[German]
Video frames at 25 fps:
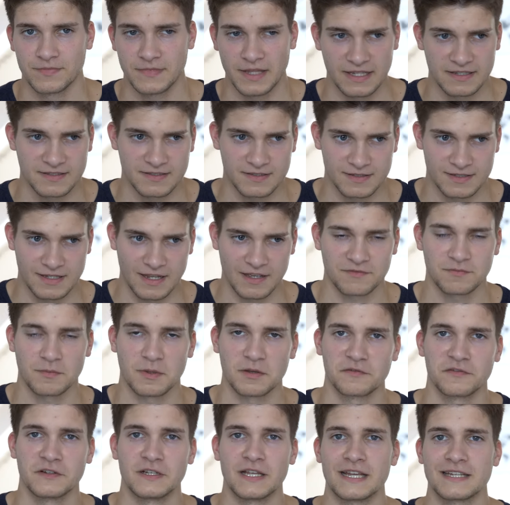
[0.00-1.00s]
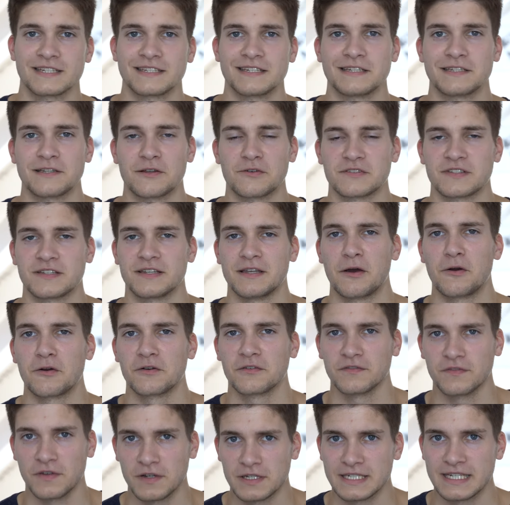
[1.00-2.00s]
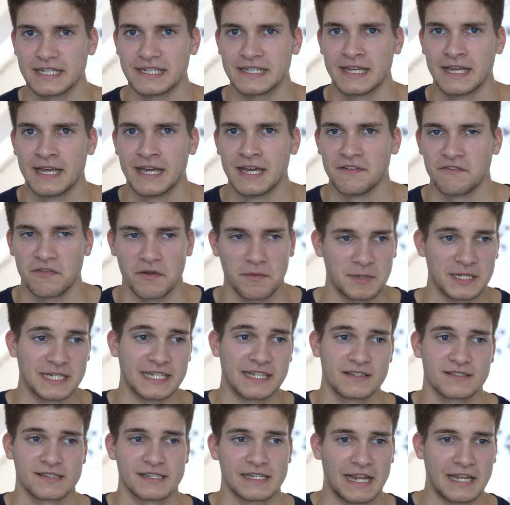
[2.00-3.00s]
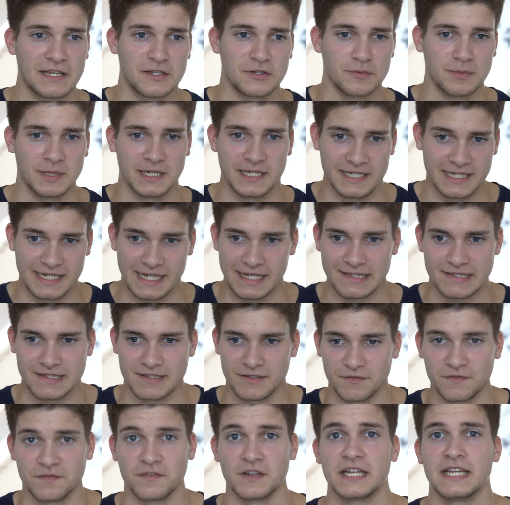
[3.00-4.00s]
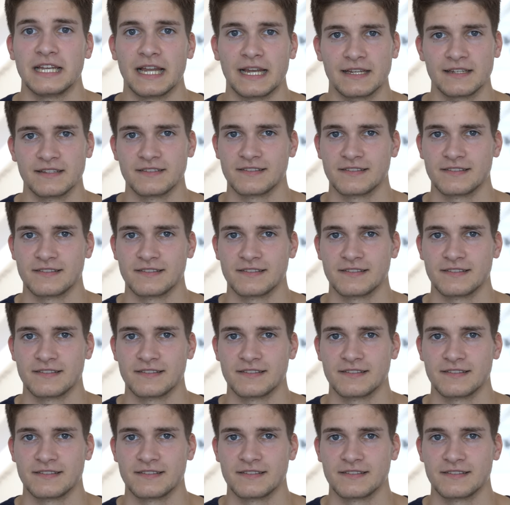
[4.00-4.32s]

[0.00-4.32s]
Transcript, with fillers: Das darf man vielleicht nicht aus den Augen verlieren, wenn man jetzt gleich über die ganzen Fehler